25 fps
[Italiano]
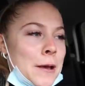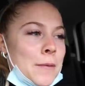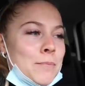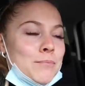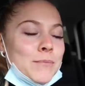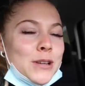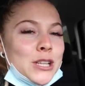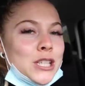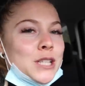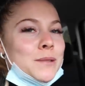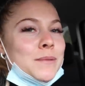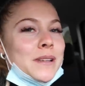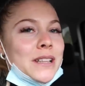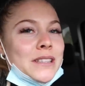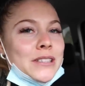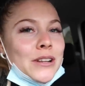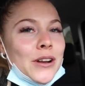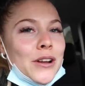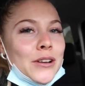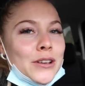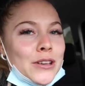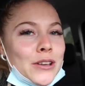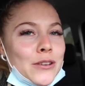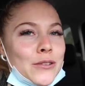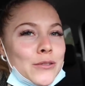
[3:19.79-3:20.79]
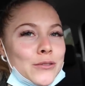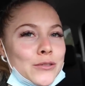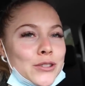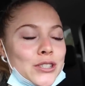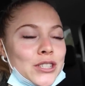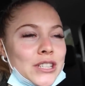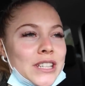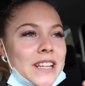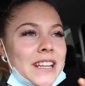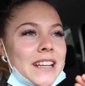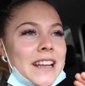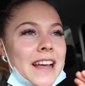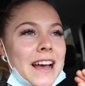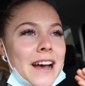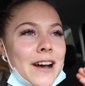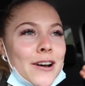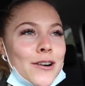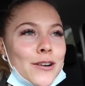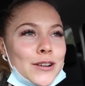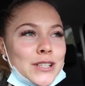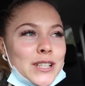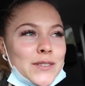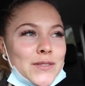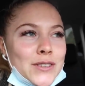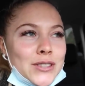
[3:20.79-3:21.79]
Mi cimenterò anche in
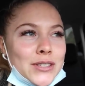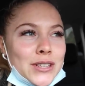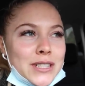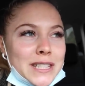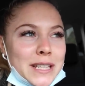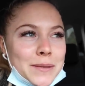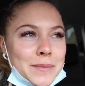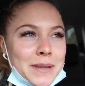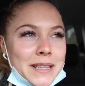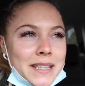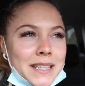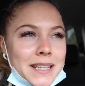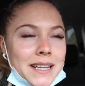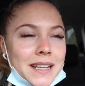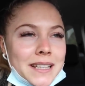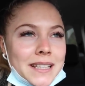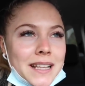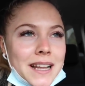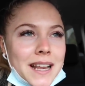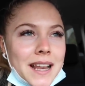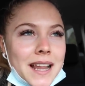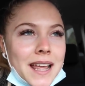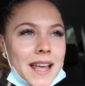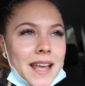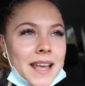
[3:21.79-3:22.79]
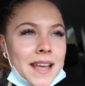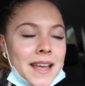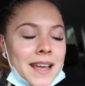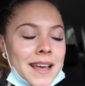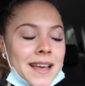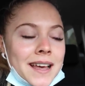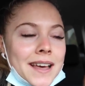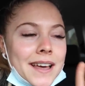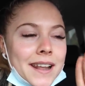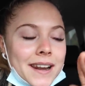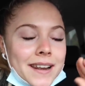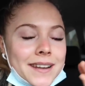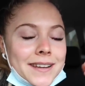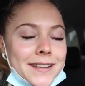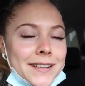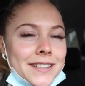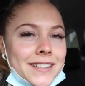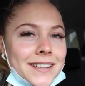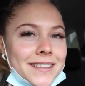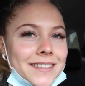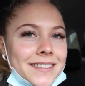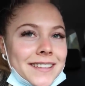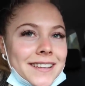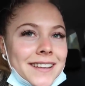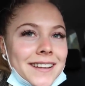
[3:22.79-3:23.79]
cucina, ho già visto stamattina delle
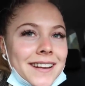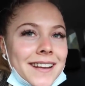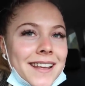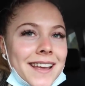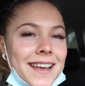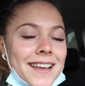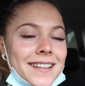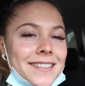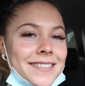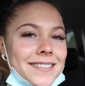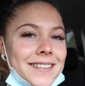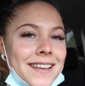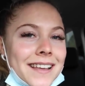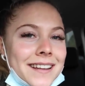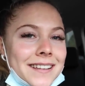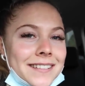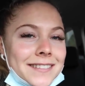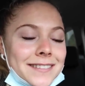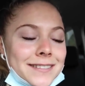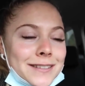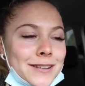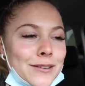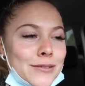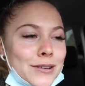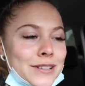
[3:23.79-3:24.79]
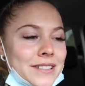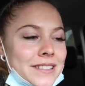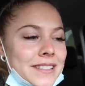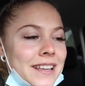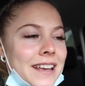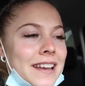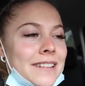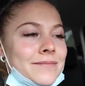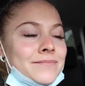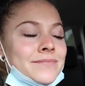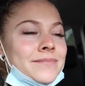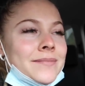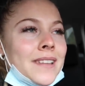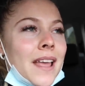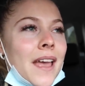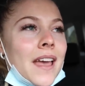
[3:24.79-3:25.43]
ricettine deliziose